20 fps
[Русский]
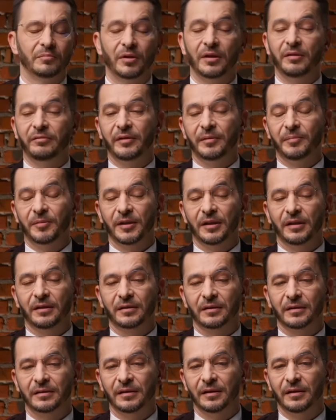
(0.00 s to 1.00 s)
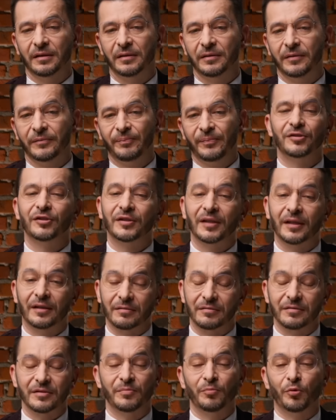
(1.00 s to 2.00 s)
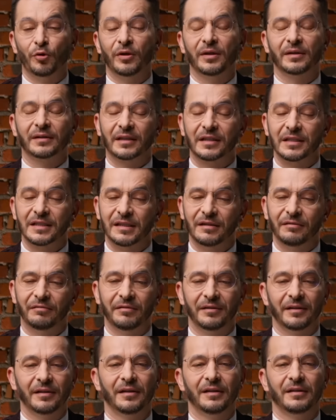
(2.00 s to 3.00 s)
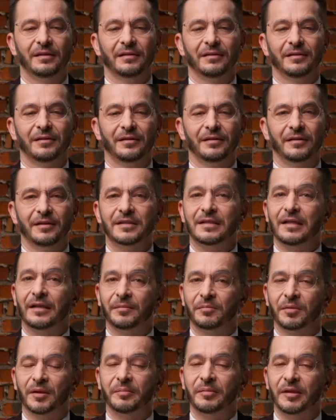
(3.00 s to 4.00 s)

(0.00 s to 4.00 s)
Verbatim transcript: Были времена, когда считалось более красивой, если она была